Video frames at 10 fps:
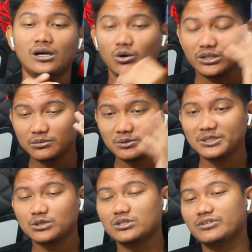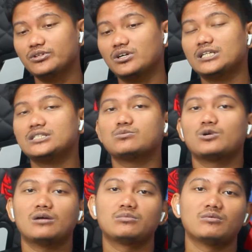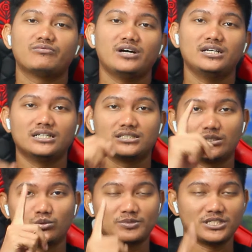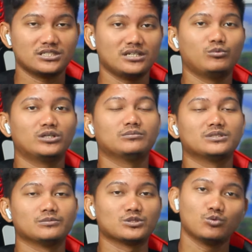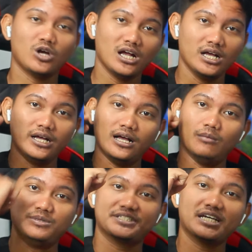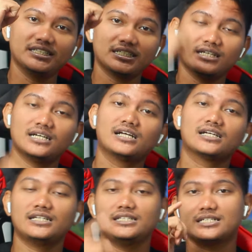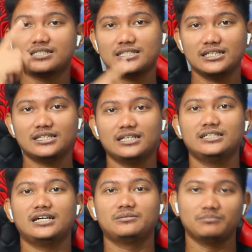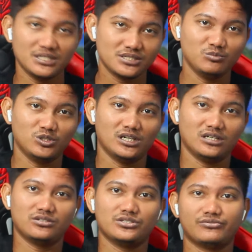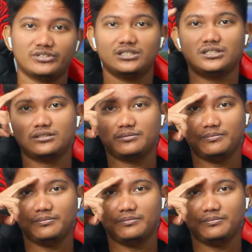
Oke, teman-teman, itu aja video hari ini. Semoga bermanfaat dan satu pesan saya buat teman-teman semua, habiskan jatah gagal kalian selagi kalian masih muda. Oke, Fatir.